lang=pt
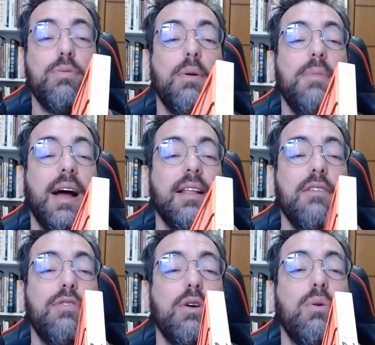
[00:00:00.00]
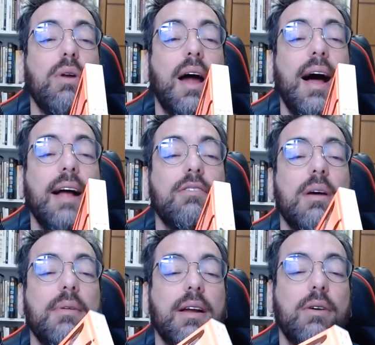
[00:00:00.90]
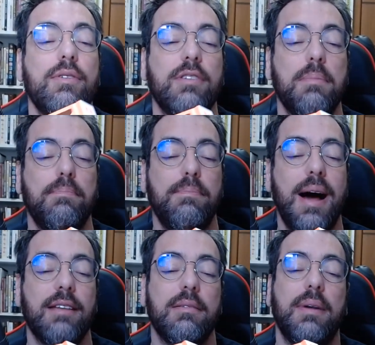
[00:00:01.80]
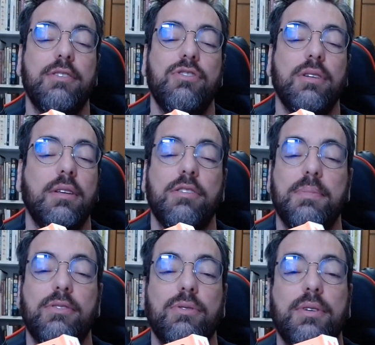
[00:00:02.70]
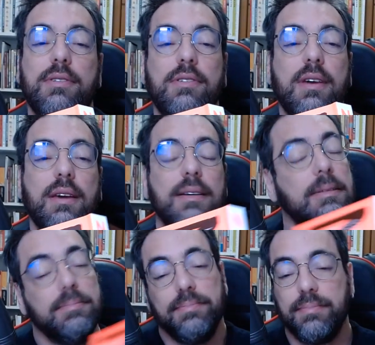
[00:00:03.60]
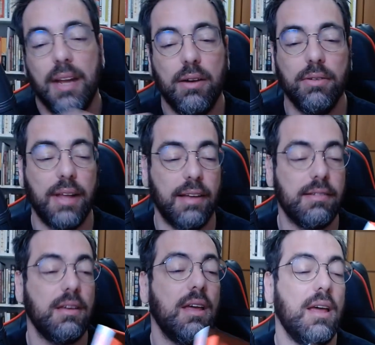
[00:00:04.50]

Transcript: se bobear, nem foi colado. Sabe aquela coisa que passa batida das pessoas, assim? Acontece.